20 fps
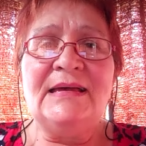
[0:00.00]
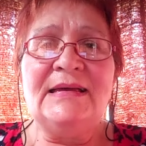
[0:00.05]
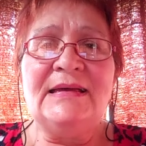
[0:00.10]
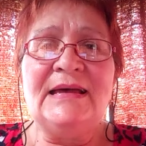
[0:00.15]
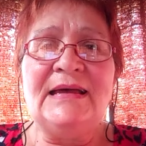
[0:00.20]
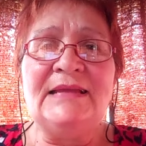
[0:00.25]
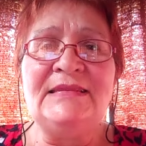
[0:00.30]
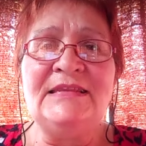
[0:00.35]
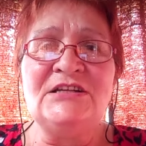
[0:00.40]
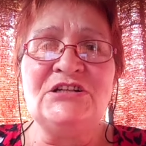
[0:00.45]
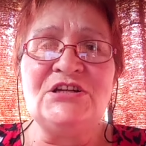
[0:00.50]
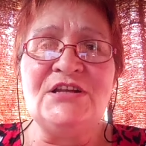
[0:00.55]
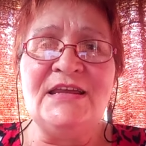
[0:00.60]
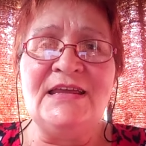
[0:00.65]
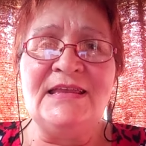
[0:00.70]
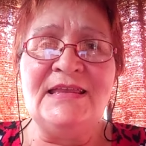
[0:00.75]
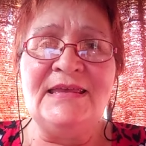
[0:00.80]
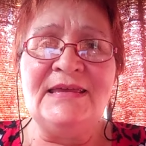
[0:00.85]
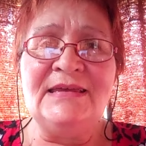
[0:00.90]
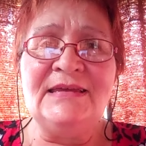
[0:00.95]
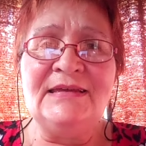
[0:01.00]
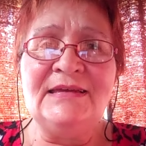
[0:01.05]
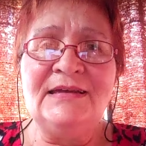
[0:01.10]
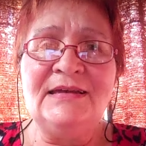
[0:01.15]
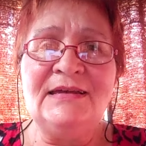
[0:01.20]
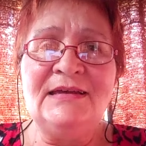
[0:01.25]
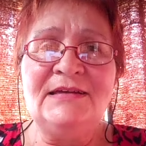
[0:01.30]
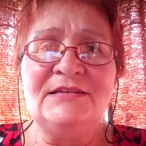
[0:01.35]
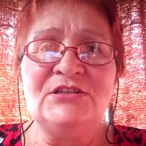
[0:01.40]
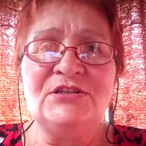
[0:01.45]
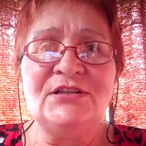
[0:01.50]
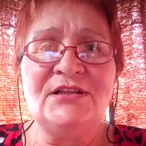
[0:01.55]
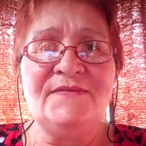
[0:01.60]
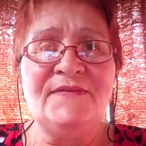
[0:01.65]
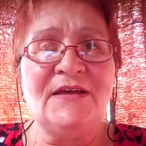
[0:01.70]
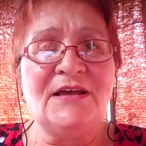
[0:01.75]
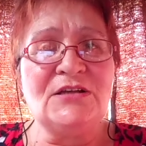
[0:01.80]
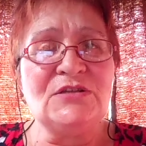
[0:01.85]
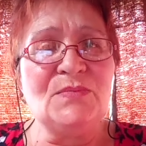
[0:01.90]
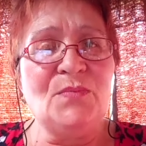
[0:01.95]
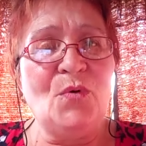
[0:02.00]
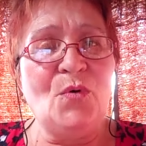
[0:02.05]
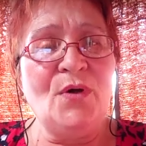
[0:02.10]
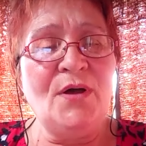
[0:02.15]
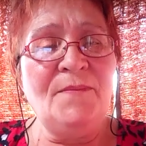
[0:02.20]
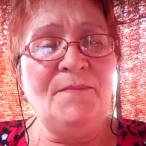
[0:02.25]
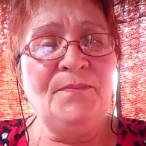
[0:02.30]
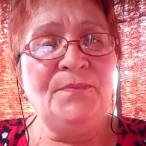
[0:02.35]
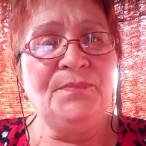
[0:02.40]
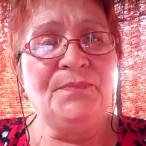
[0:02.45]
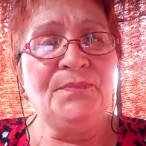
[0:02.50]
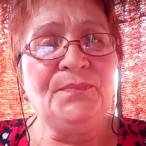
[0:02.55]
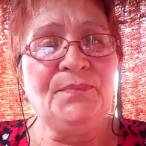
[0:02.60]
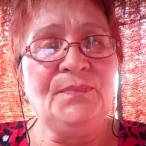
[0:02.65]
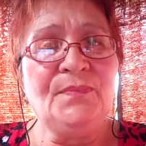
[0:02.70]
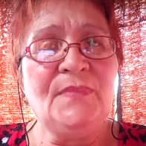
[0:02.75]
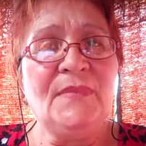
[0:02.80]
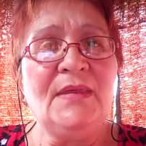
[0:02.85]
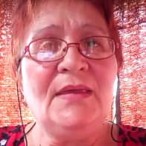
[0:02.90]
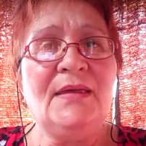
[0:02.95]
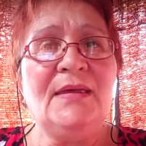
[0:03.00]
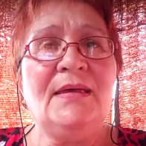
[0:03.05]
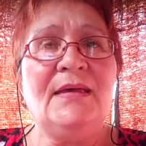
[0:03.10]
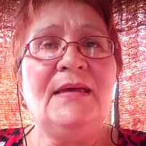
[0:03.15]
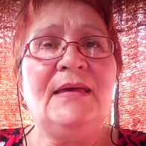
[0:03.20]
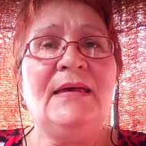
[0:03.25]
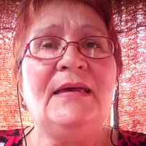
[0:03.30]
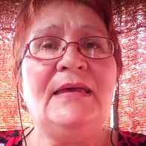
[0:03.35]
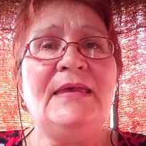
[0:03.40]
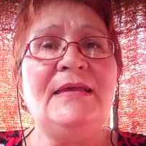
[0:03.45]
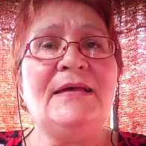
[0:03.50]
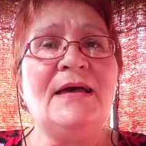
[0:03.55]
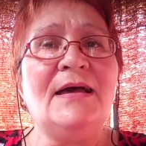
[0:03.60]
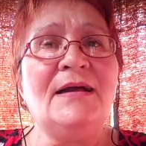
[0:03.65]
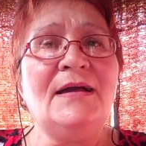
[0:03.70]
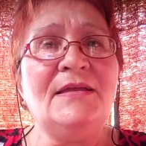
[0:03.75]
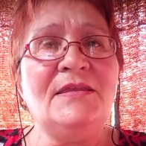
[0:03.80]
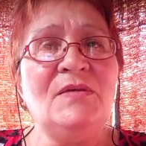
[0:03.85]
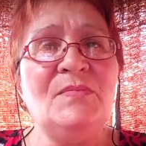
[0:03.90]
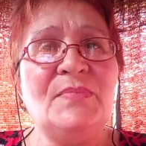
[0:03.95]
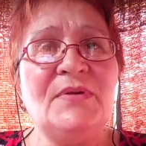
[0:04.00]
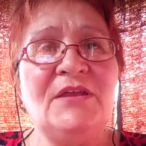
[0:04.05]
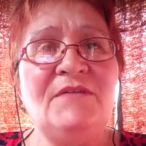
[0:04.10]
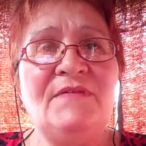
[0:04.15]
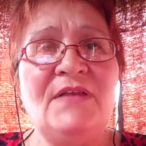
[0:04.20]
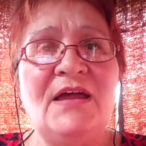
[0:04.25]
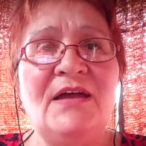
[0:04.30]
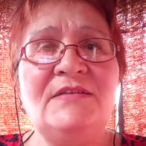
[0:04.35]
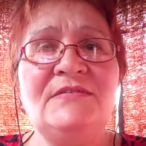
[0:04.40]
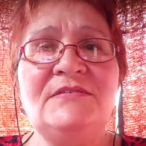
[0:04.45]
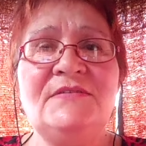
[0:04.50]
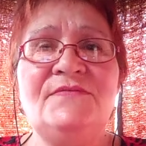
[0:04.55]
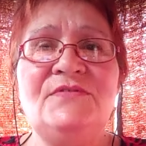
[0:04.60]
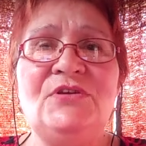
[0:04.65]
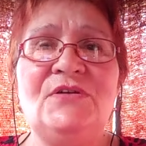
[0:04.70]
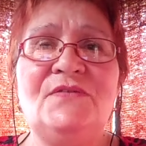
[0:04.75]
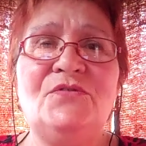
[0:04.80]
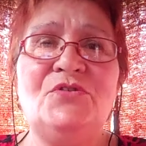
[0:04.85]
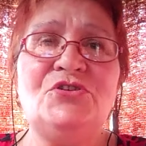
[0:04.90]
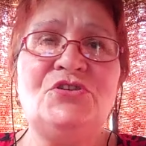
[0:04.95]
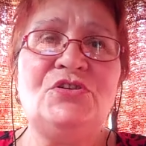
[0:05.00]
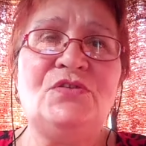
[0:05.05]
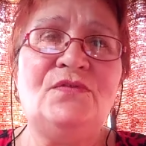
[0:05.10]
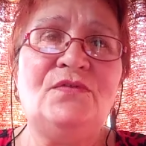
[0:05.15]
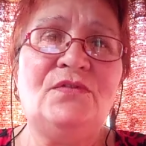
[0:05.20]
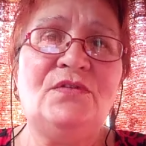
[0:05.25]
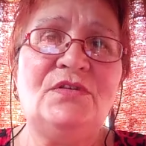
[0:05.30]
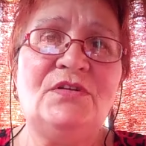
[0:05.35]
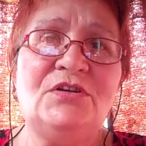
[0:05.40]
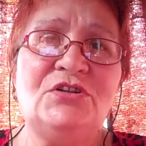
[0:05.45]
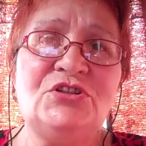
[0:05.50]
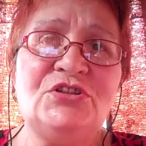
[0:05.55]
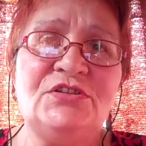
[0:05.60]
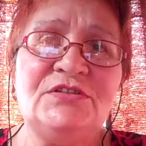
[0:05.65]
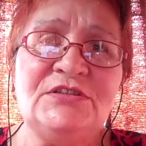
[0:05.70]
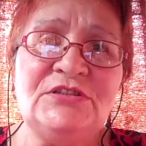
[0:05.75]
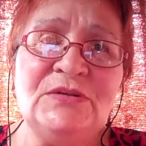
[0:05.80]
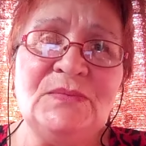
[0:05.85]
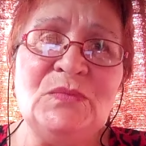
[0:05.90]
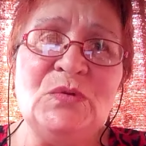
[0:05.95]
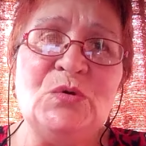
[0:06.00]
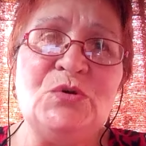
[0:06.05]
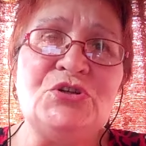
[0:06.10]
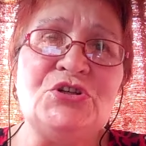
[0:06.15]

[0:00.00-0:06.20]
отношения человека с Богом и как они проявляются в его земной